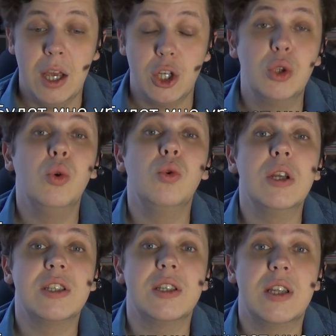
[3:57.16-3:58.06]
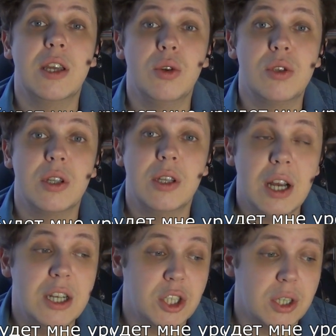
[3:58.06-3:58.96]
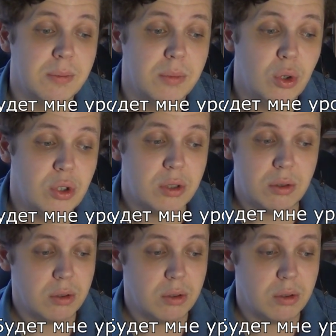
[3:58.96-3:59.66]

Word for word: Что у нас остается дальше? То есть